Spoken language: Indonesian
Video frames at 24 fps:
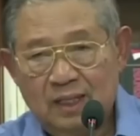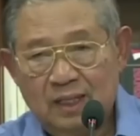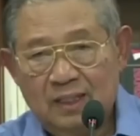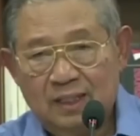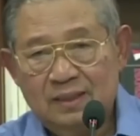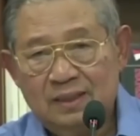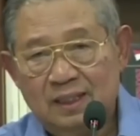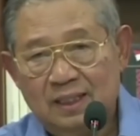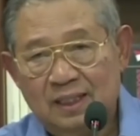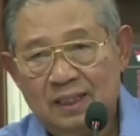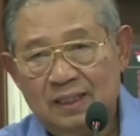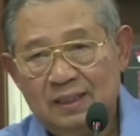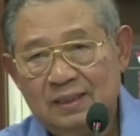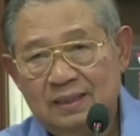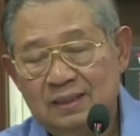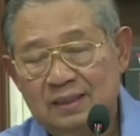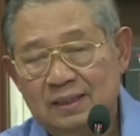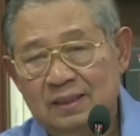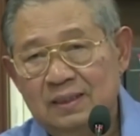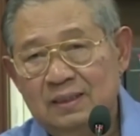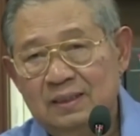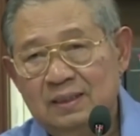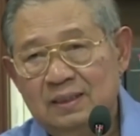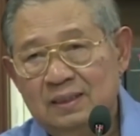ada lagi
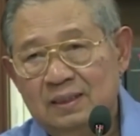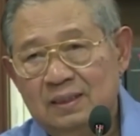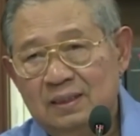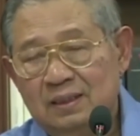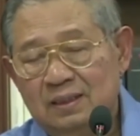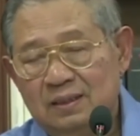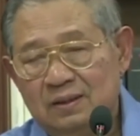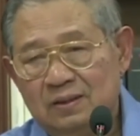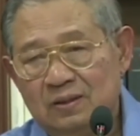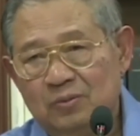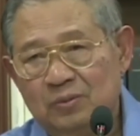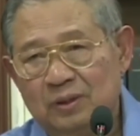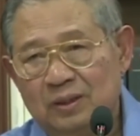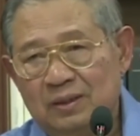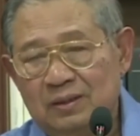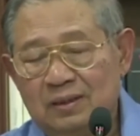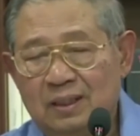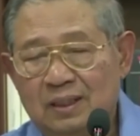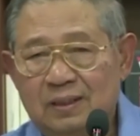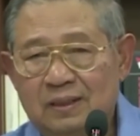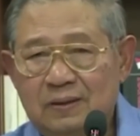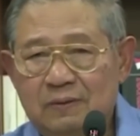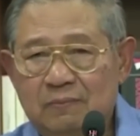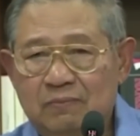
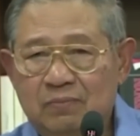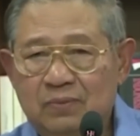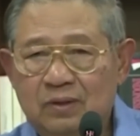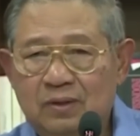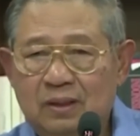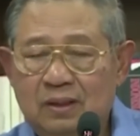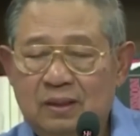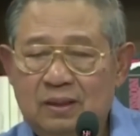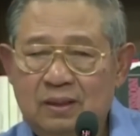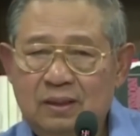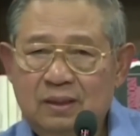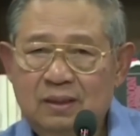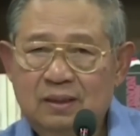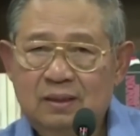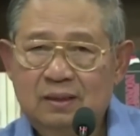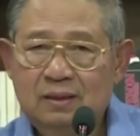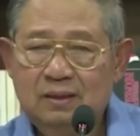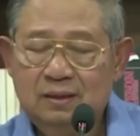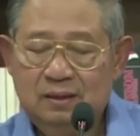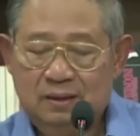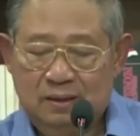komentar ini